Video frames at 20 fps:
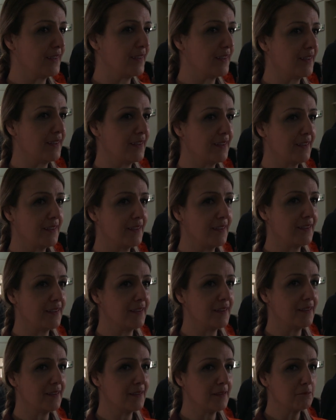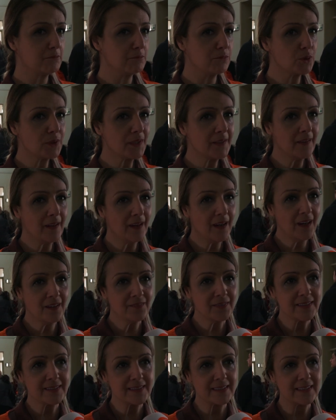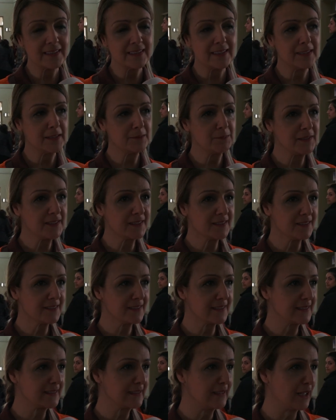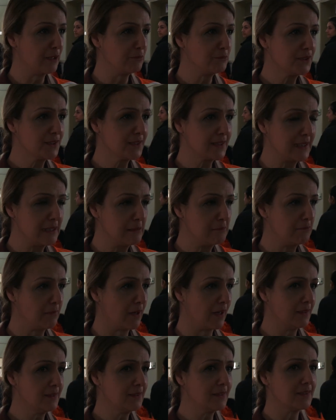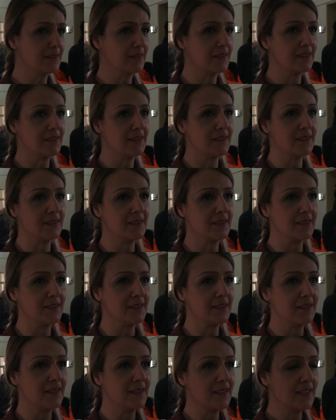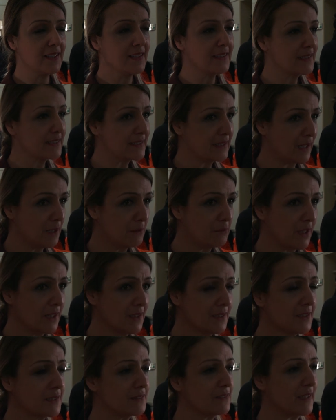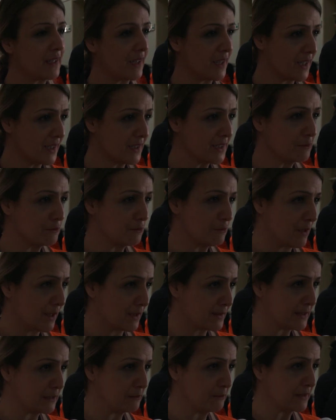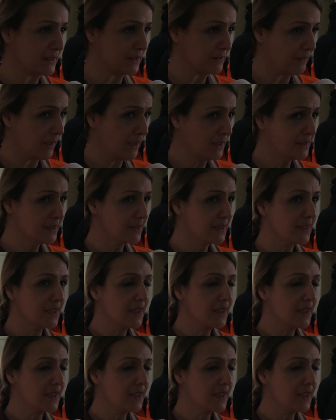E, burada afetzedelerimiz için hazırlanmış giyim bank, e, gıda bank ve ayakkabı mağazamız var.